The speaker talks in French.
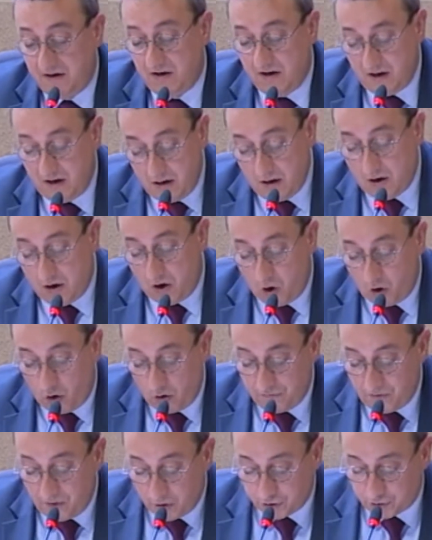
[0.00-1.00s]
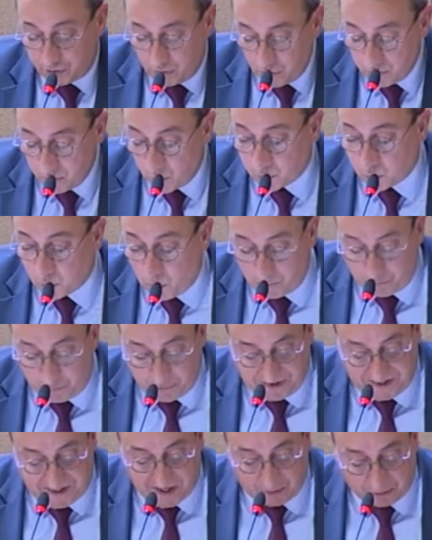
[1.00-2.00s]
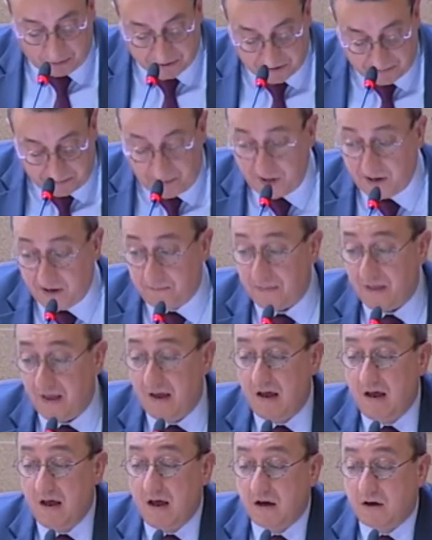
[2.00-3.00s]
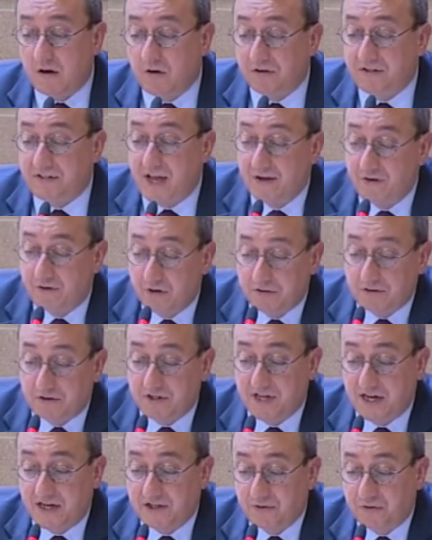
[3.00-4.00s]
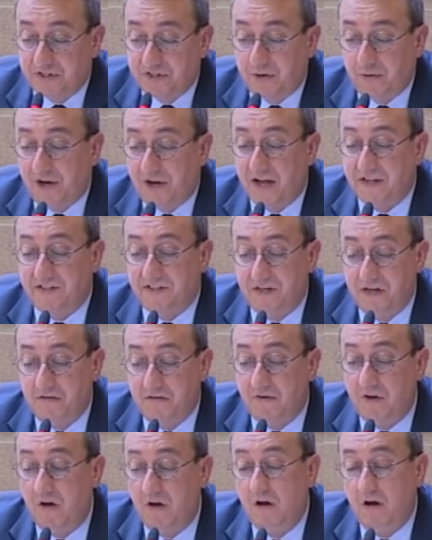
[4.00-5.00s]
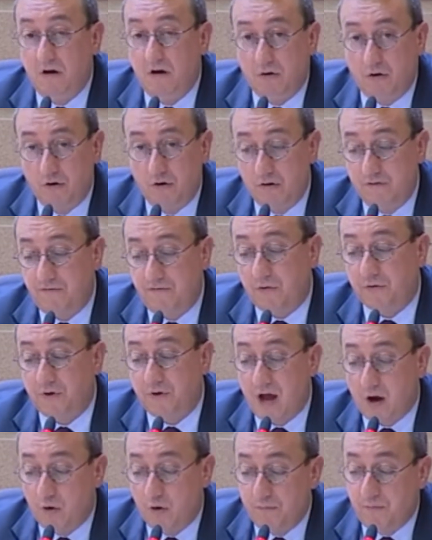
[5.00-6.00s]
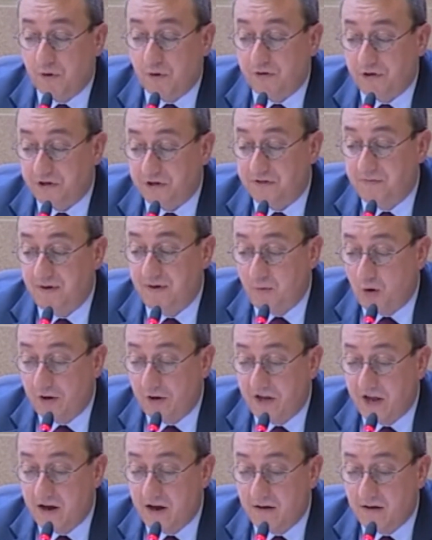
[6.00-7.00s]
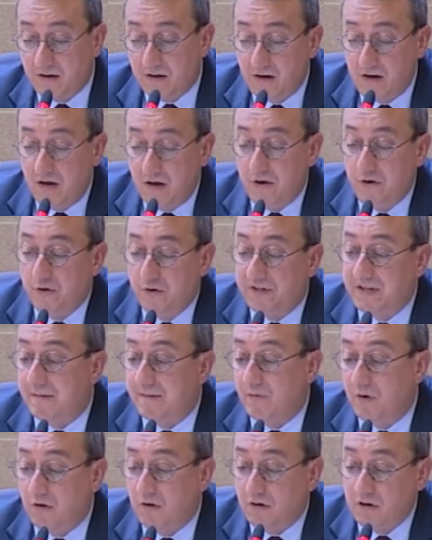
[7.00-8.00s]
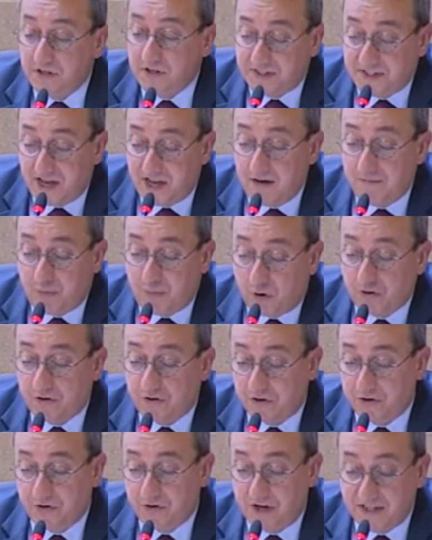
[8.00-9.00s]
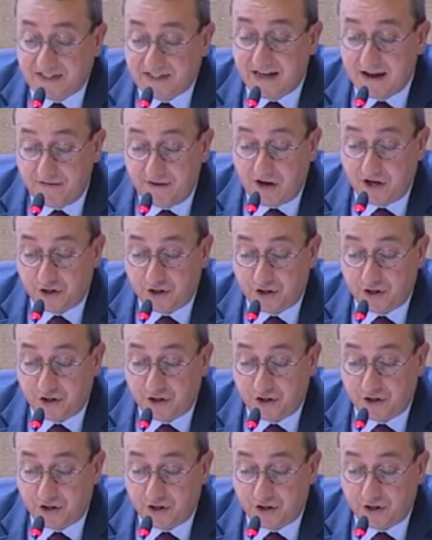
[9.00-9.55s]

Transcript: En revanche, nous nous montrons plus circonspects quant à d'autres actions éducatives relevant de la repentance mémorielle, notamment celles portant sur l'esclavage.